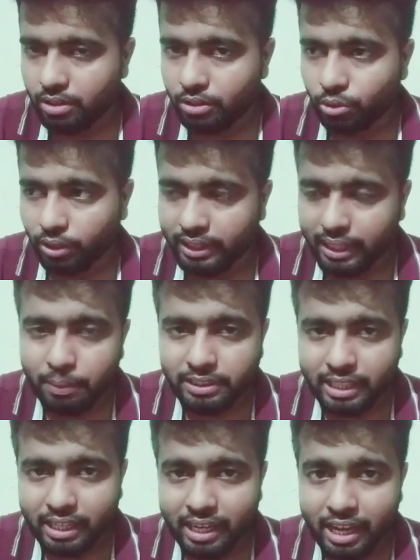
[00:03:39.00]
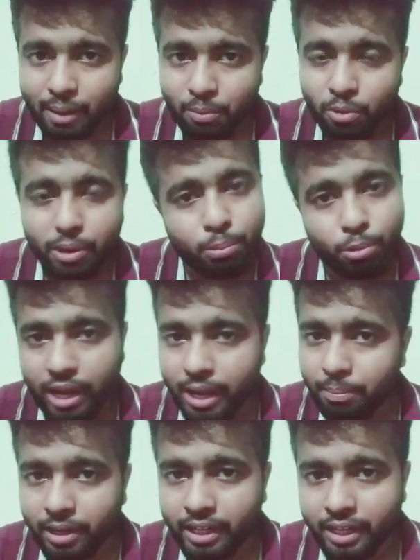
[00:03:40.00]
तो इतना बस जानना है आपको कि पूरा
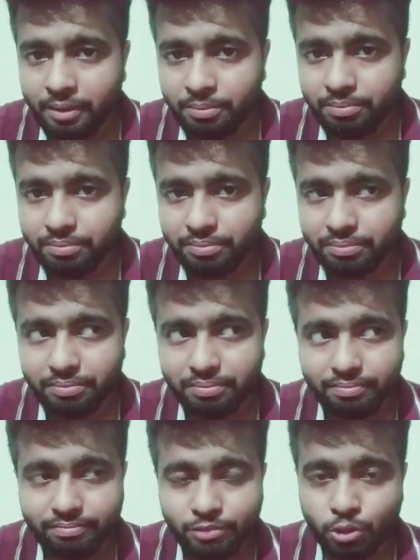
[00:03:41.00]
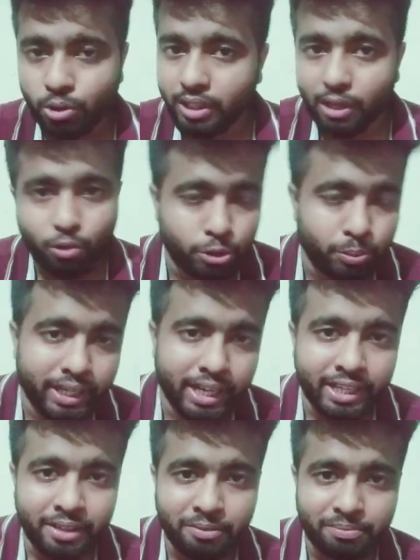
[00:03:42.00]
ही पढ़ना है छोड़ना कुछ भी
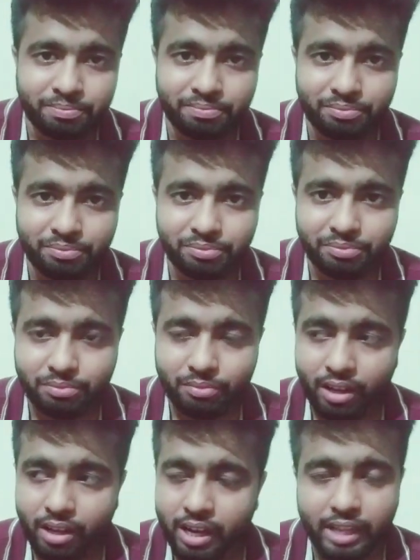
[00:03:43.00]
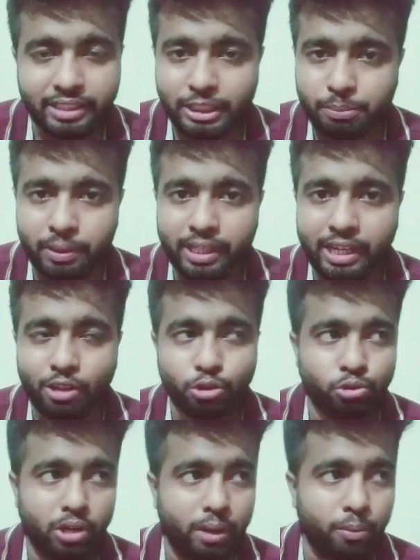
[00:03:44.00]
नहीं है हर चीज़ पढ़ना है और जो
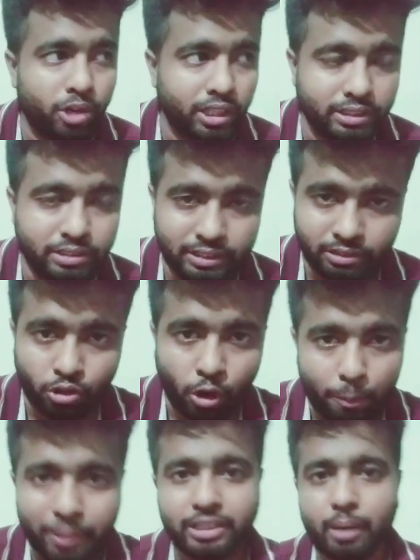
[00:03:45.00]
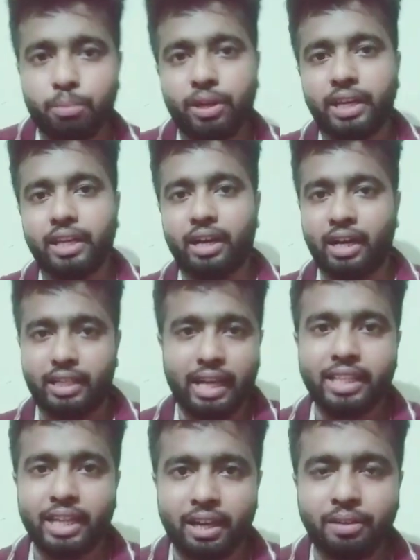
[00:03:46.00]
छोटा मोटा टॉपिक्स आपके लिए हटा
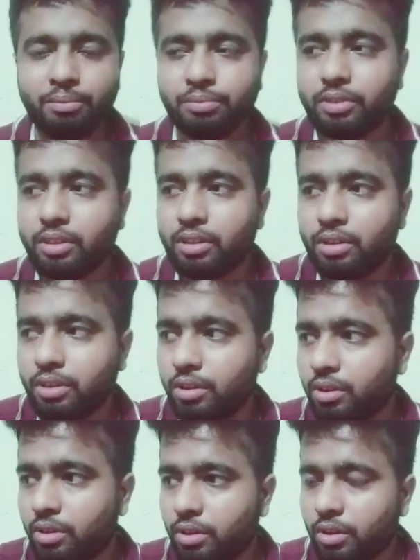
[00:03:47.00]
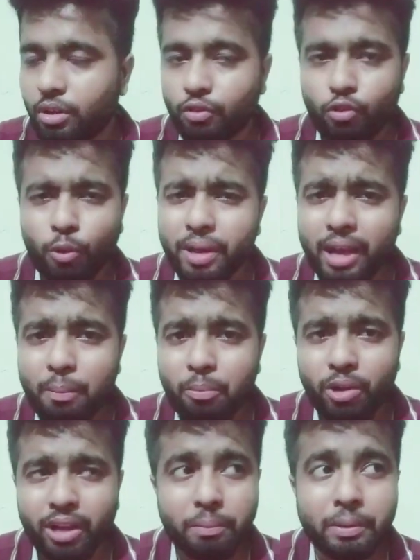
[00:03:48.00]
देगा वो भी
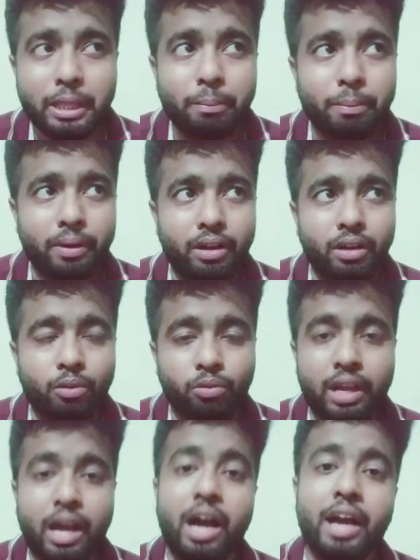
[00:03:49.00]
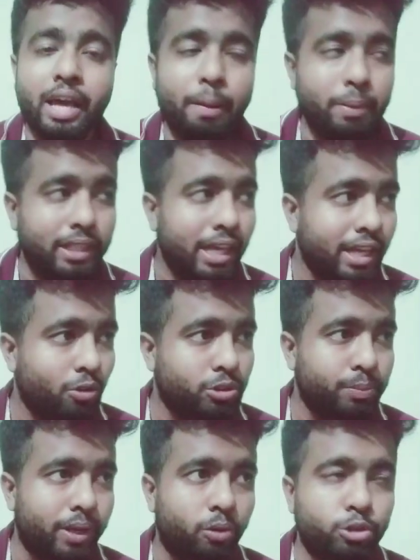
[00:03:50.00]
आपको एक मतलब आ, कहा गया है पता है क्या
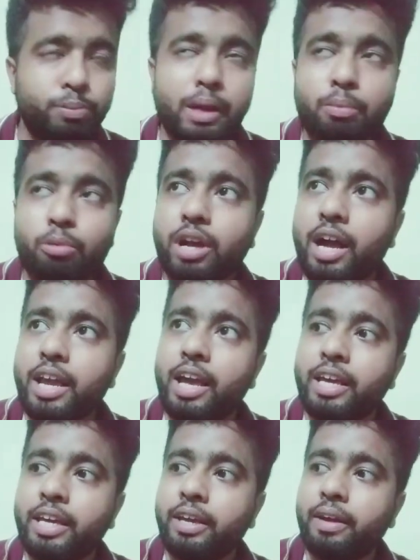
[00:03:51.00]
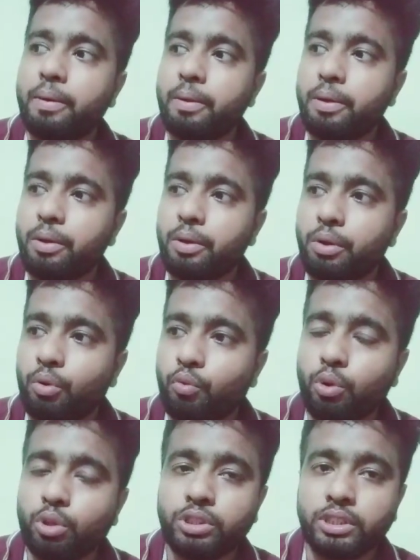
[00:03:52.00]
उसमें उसमें आपको कहा गया है कि
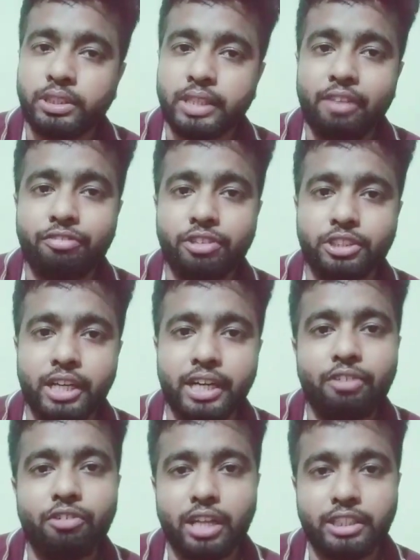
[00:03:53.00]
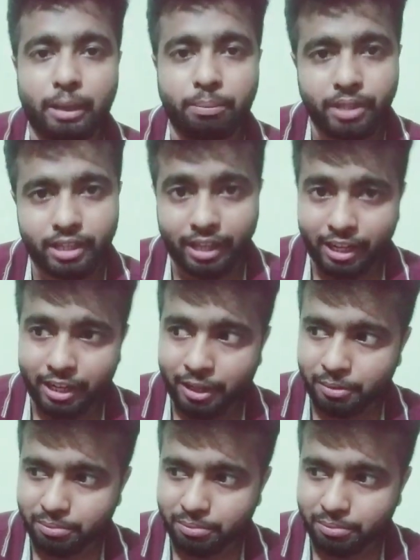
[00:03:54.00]
वो सेल्फ स्टडी वाला चैप्टर रहेगा